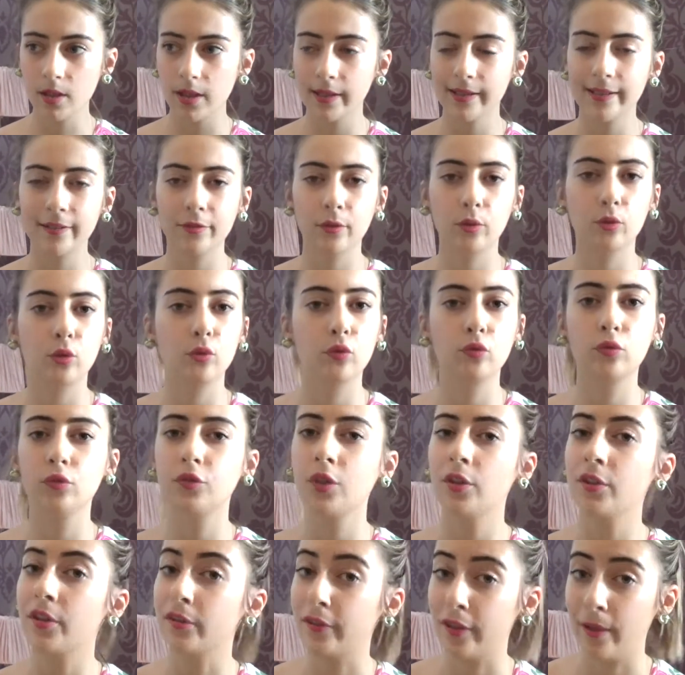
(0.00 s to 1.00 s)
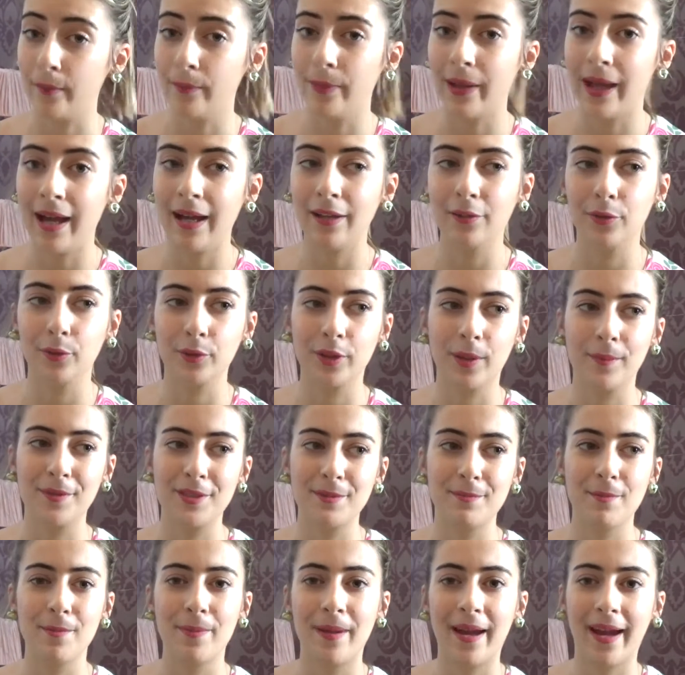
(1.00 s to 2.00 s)
qui se retrouvent tout le temps dans un bar, donc un
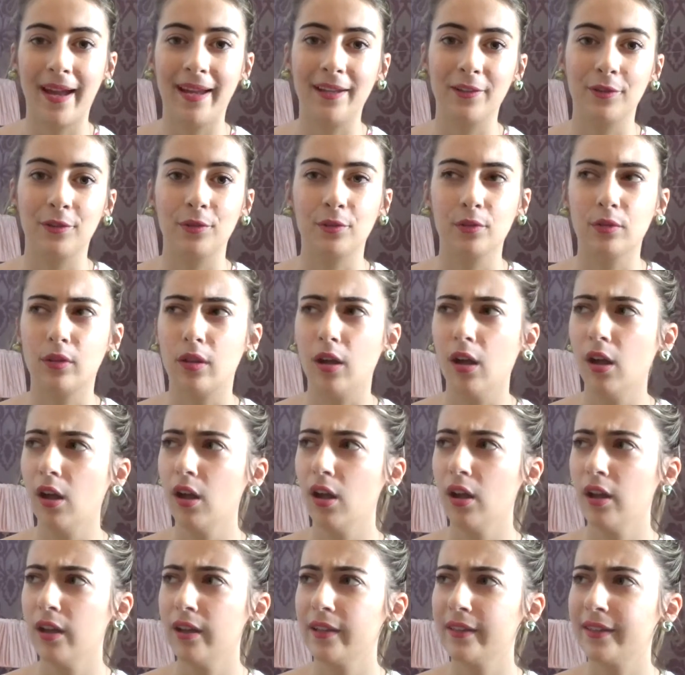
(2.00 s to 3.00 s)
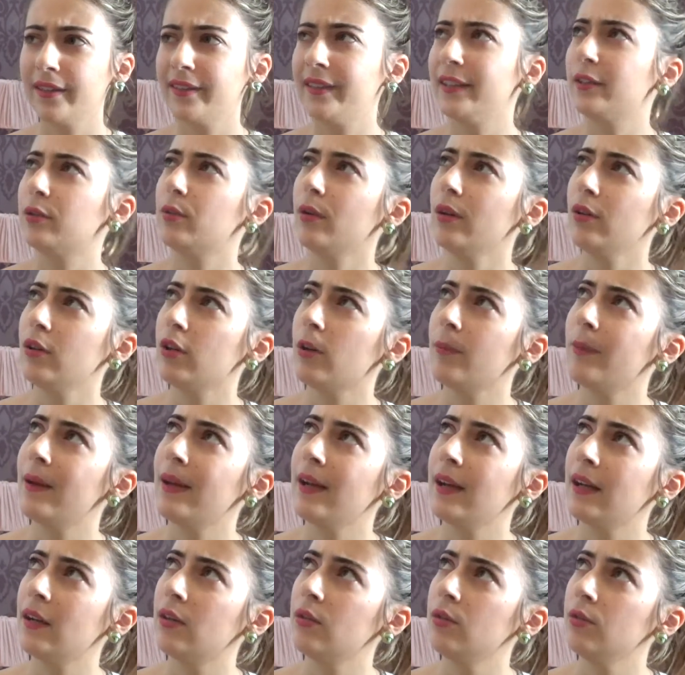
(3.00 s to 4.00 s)
petit peu pareil que... Euh, c'était quoi leur
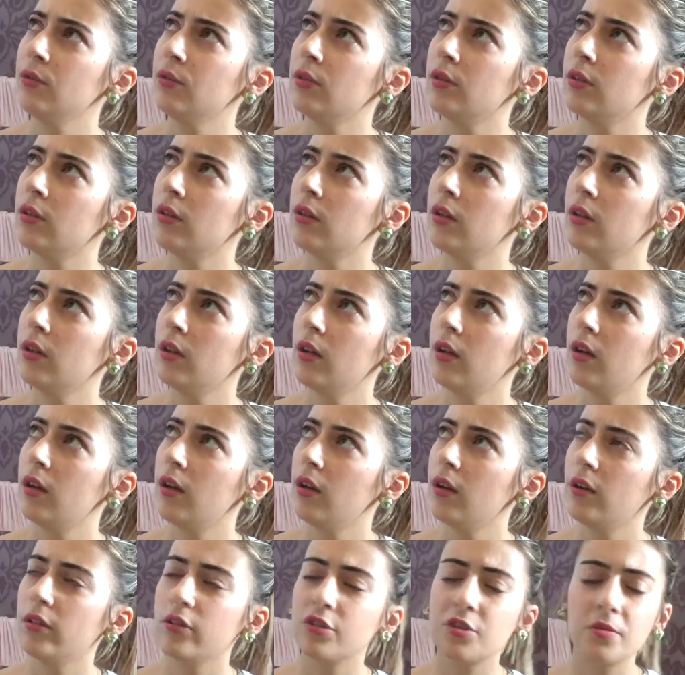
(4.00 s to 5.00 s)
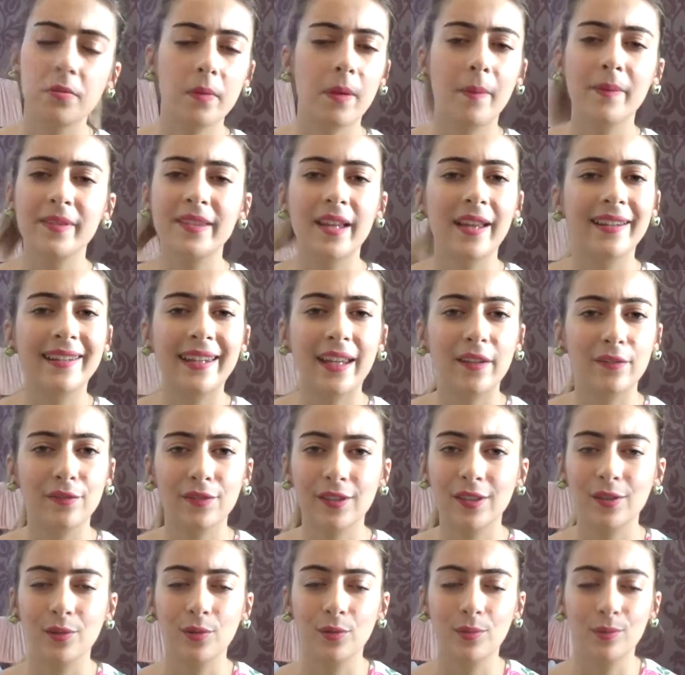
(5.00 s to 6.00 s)
bar à eux euh je sais pas, c'est un
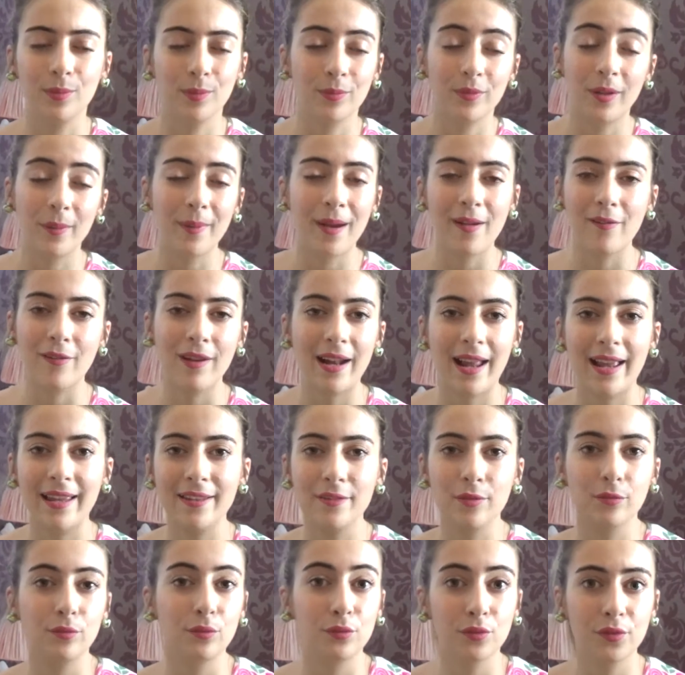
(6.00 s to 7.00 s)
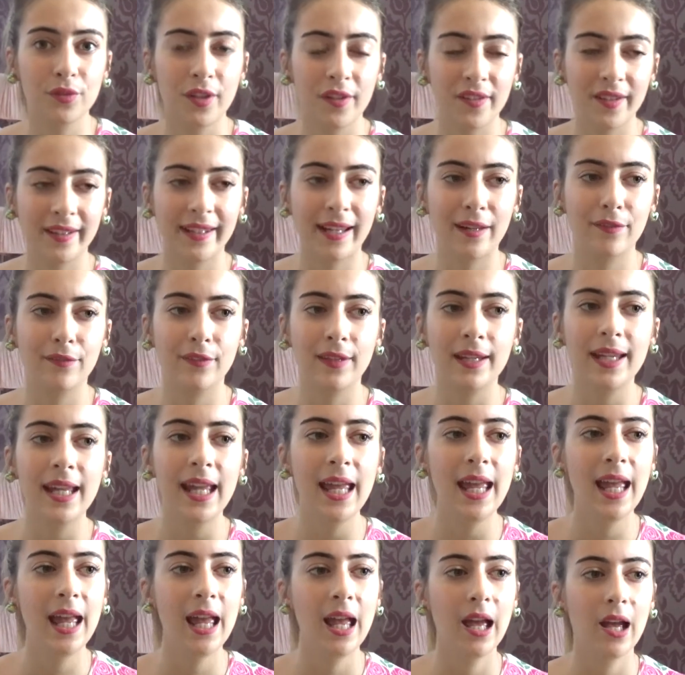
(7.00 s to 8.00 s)
café, enfin bref voilà, ils se retrouvent tous dans un café
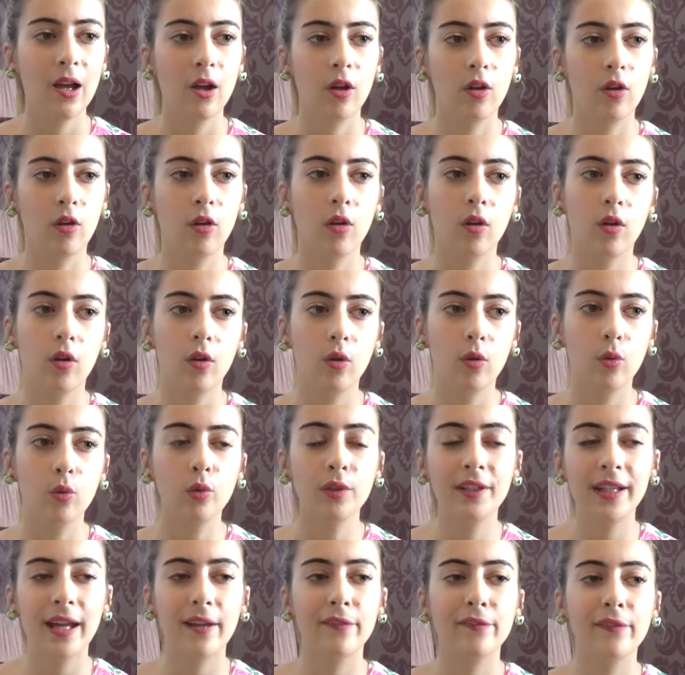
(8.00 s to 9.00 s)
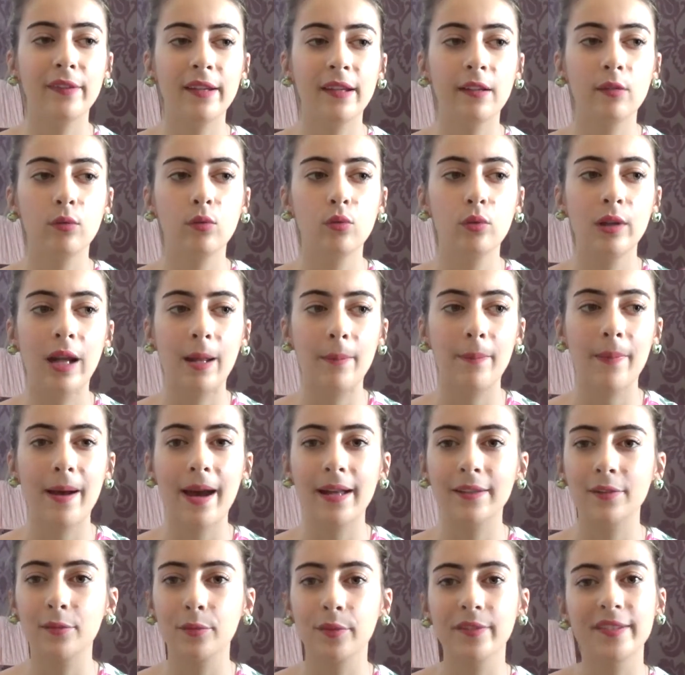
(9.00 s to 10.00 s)
euh, ou le café ou
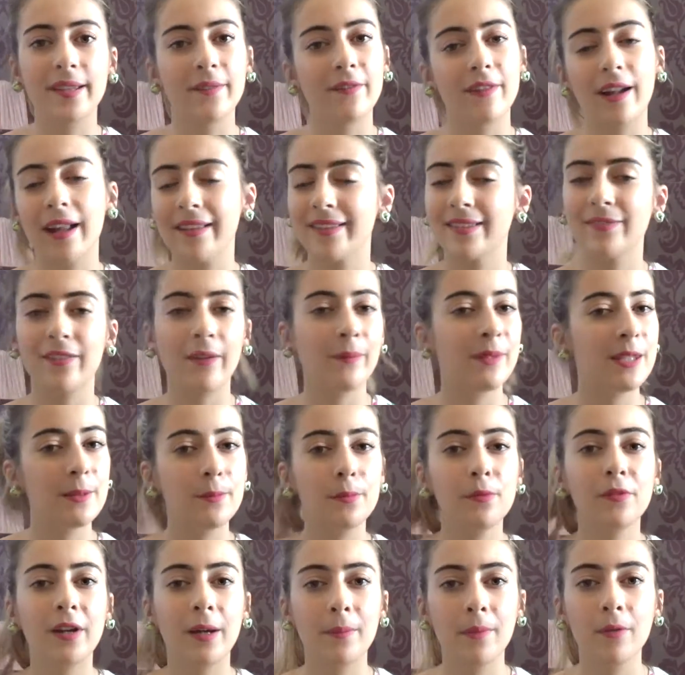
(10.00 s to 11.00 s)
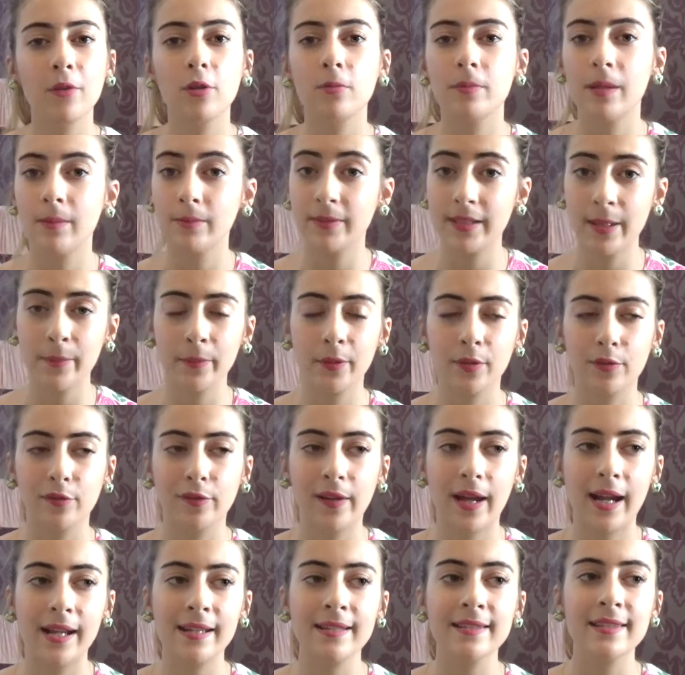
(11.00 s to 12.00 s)
l'appart. Donc ça, voilà, c'est un petit peu vraiment le même thème que
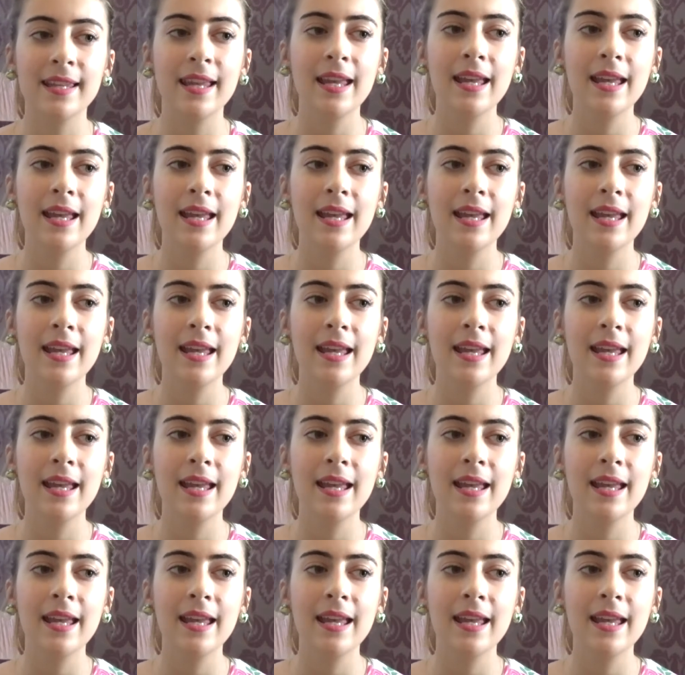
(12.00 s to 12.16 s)
Friends.